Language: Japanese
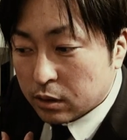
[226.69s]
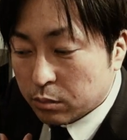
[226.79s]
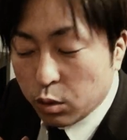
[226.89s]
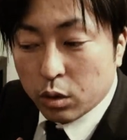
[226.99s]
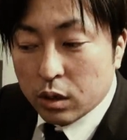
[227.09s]

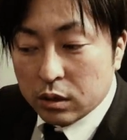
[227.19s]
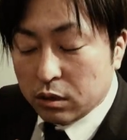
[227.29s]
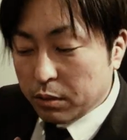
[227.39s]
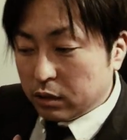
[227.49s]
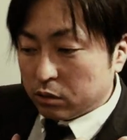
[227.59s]
もう
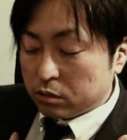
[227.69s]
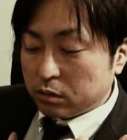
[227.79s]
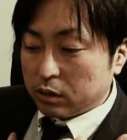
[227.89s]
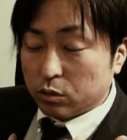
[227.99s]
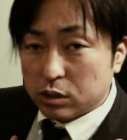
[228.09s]
2メートルと
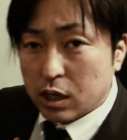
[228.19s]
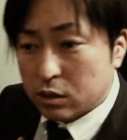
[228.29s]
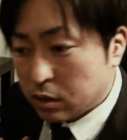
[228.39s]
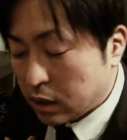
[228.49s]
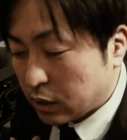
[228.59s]
かこう近
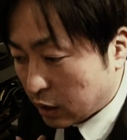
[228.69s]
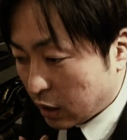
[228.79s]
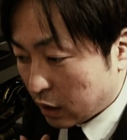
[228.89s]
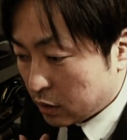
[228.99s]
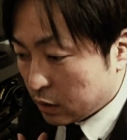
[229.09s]
づいてった
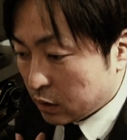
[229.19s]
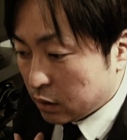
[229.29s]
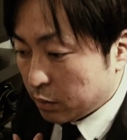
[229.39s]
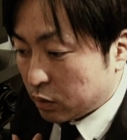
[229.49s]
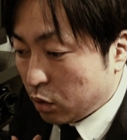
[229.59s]
ら、
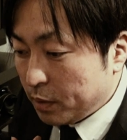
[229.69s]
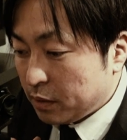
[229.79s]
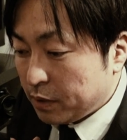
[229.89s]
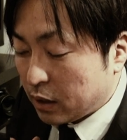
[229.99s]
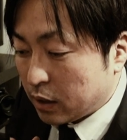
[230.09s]
まあ、遠目
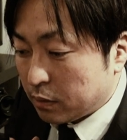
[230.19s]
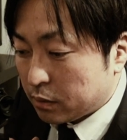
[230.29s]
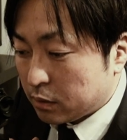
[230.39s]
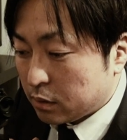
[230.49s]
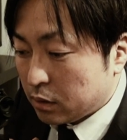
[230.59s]
で見て
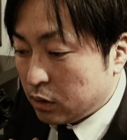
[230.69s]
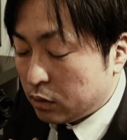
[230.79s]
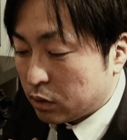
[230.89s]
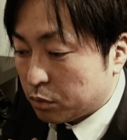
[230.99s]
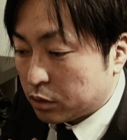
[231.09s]
犬
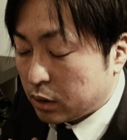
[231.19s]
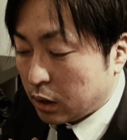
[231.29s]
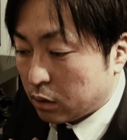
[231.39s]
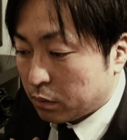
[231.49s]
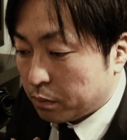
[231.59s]
だと思った
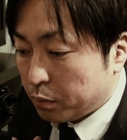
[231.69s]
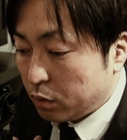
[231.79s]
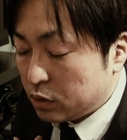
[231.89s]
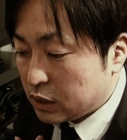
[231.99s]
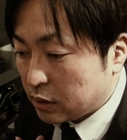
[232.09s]
けど
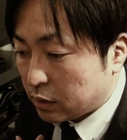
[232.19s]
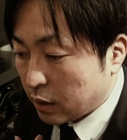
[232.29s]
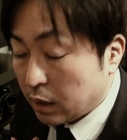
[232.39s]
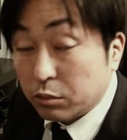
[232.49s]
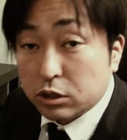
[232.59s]
ボールじゃんって
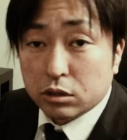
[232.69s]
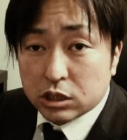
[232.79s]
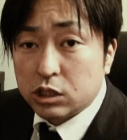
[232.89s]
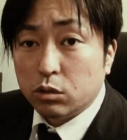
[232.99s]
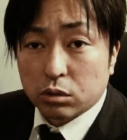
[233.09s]
あもちろん
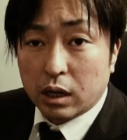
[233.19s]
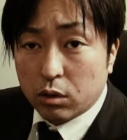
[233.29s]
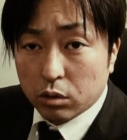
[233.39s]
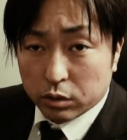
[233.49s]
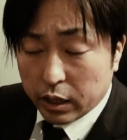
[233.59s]
塩とか
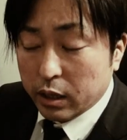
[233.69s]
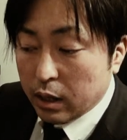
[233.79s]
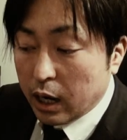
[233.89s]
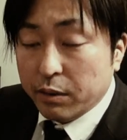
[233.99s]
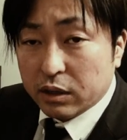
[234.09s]
こうね
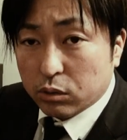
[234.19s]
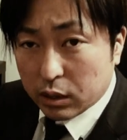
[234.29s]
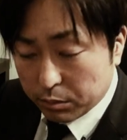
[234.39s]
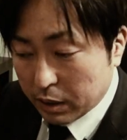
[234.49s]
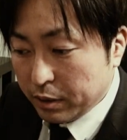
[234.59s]
泡と
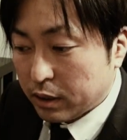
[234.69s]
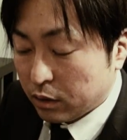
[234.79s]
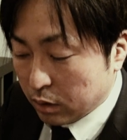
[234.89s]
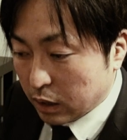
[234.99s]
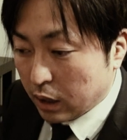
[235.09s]
かまみれて
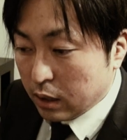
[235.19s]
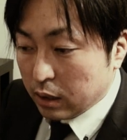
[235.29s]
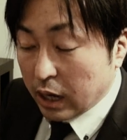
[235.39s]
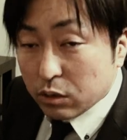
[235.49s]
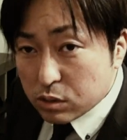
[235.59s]
るから
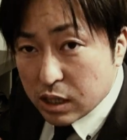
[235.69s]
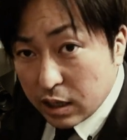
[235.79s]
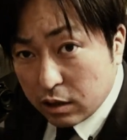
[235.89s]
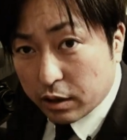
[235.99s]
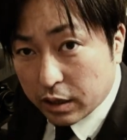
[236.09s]
可能性
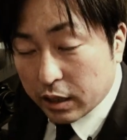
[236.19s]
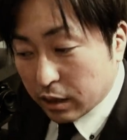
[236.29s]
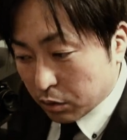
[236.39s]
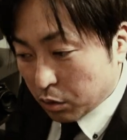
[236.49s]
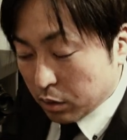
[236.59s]
なくはない
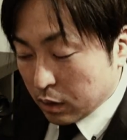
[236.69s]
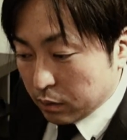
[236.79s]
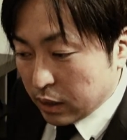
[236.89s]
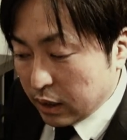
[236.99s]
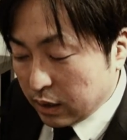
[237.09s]
けど
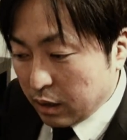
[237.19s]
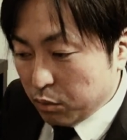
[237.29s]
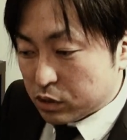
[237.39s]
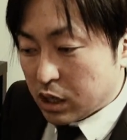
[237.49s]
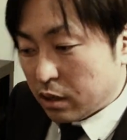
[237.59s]
大体
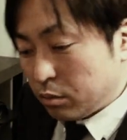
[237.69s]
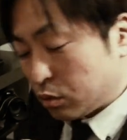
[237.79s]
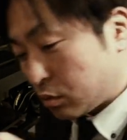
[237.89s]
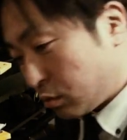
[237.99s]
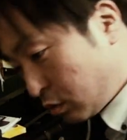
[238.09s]
もうさも
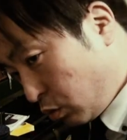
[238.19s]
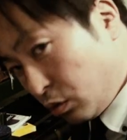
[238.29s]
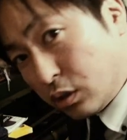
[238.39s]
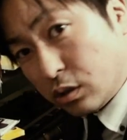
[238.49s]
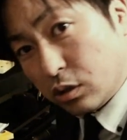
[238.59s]
うこ
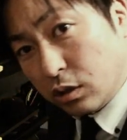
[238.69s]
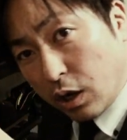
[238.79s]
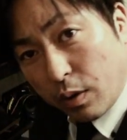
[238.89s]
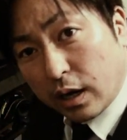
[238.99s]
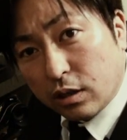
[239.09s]
の瞬
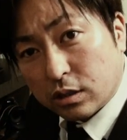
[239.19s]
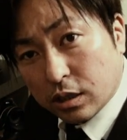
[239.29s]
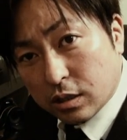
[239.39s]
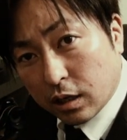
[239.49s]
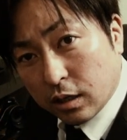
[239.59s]
間分かるじゃな
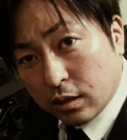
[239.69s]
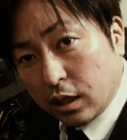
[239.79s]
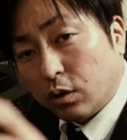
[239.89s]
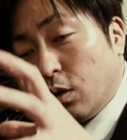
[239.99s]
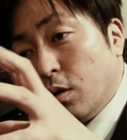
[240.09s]
いですか
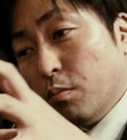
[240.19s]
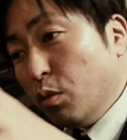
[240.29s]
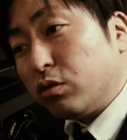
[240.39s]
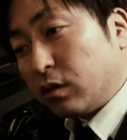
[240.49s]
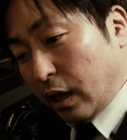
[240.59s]
だけど
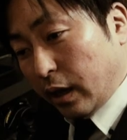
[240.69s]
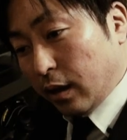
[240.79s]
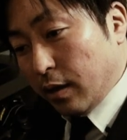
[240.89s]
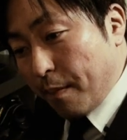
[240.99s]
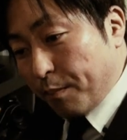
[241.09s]
持っ
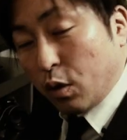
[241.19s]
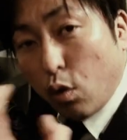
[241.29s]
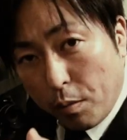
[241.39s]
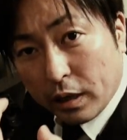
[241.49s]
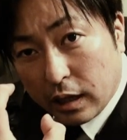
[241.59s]
て
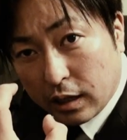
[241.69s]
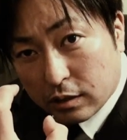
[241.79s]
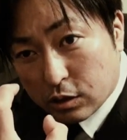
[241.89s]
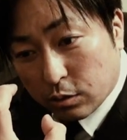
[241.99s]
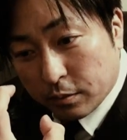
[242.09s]
ここまで行ったん
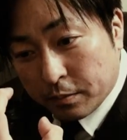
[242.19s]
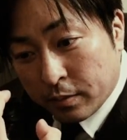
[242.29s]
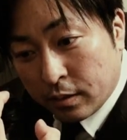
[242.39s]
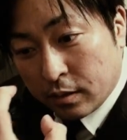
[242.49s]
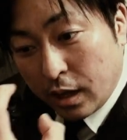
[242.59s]
ですよ
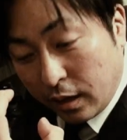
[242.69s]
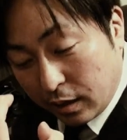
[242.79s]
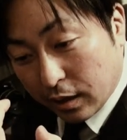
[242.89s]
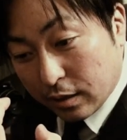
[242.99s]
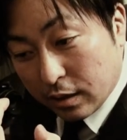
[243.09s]

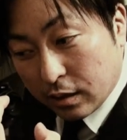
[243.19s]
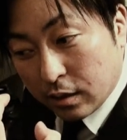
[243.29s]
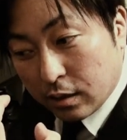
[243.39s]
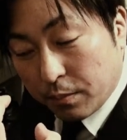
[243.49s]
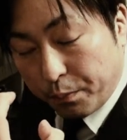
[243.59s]
で
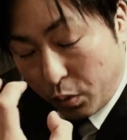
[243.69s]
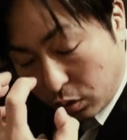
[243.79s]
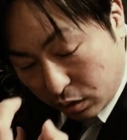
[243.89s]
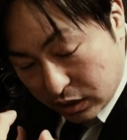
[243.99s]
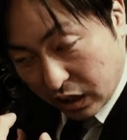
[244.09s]

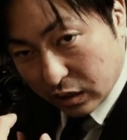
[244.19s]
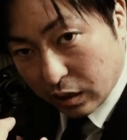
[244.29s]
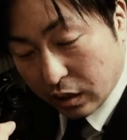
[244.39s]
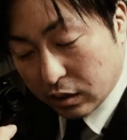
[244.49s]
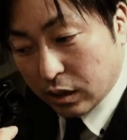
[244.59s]
ボールじゃんっ
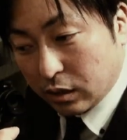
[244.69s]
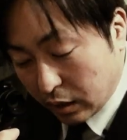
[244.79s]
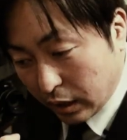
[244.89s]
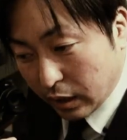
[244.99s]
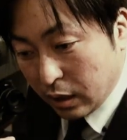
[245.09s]
てなっ
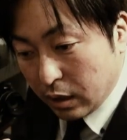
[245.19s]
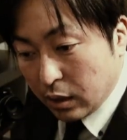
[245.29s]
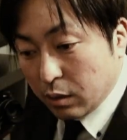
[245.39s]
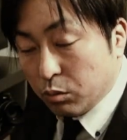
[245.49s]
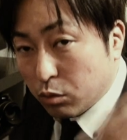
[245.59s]
て
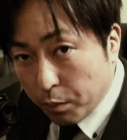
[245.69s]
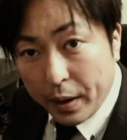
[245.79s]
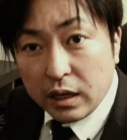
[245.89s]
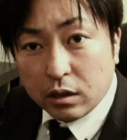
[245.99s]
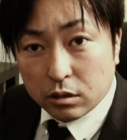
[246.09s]
もうもう
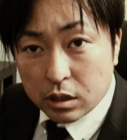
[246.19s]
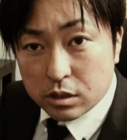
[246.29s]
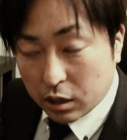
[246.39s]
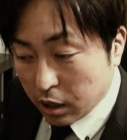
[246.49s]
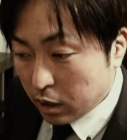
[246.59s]
パニックで
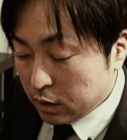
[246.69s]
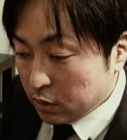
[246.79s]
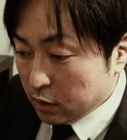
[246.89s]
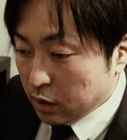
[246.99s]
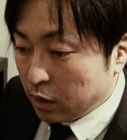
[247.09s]
すから
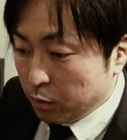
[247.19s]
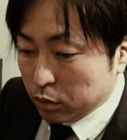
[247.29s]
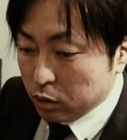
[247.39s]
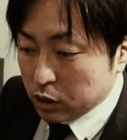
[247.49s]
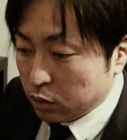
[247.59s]
いやもう
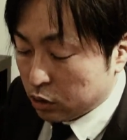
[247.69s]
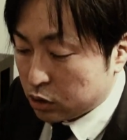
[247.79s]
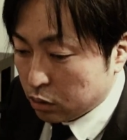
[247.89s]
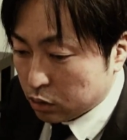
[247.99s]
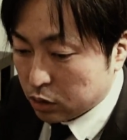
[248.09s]
どうしようどう
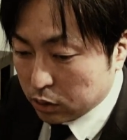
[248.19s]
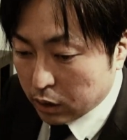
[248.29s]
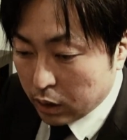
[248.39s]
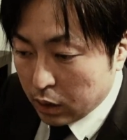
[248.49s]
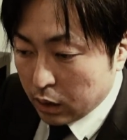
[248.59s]
しようどうしようって